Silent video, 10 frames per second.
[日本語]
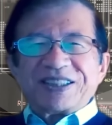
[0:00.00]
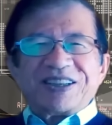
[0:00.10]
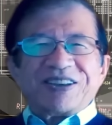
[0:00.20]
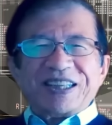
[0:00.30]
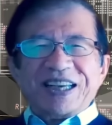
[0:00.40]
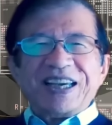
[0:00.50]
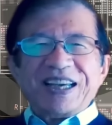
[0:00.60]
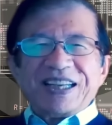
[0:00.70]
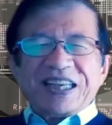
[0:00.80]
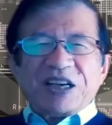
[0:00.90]
それはね、
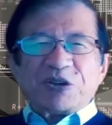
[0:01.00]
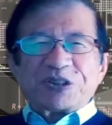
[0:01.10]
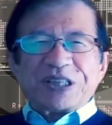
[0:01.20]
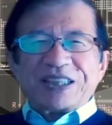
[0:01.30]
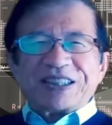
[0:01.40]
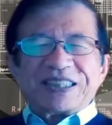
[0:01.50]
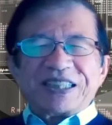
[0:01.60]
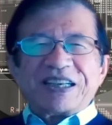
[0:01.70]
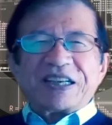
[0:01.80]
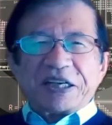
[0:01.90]
抵抗力なくなっ
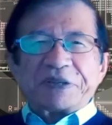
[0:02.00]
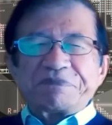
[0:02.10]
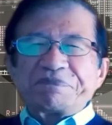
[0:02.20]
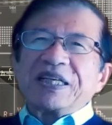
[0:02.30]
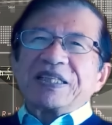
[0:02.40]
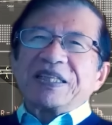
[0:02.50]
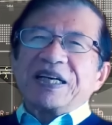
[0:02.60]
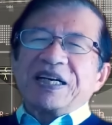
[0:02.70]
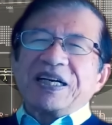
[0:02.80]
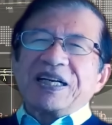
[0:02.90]
ちゃうから。
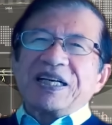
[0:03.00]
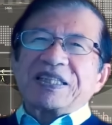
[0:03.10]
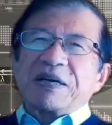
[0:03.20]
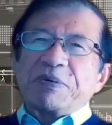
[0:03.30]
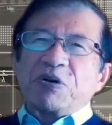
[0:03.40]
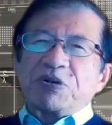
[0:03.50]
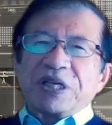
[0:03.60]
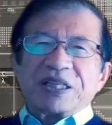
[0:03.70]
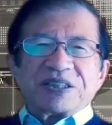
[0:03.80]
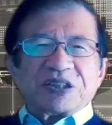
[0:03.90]
だから、タバコ
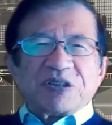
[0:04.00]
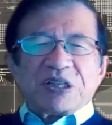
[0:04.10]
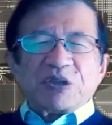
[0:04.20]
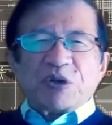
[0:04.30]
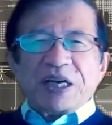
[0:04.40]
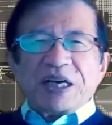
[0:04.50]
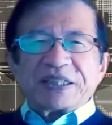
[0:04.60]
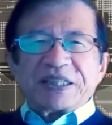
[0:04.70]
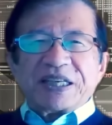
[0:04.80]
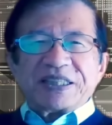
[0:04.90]
なんつうのは弱い
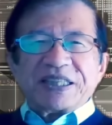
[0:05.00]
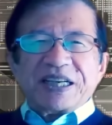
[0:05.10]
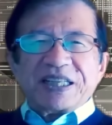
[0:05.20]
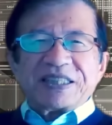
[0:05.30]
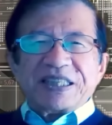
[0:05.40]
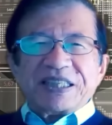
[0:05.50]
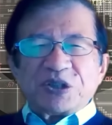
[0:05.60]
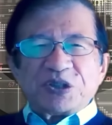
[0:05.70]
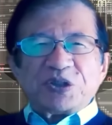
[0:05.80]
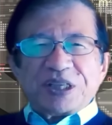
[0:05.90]
発がん性があってね、非
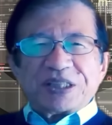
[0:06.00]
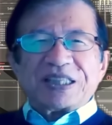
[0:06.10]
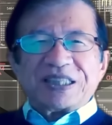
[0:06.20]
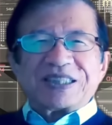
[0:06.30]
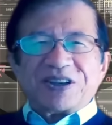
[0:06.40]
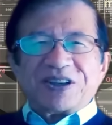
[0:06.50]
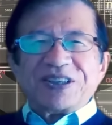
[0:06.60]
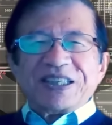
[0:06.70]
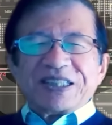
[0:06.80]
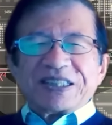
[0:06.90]
常に良かったんですよ。
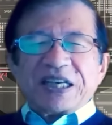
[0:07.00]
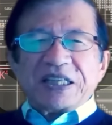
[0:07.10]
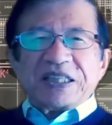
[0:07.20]
最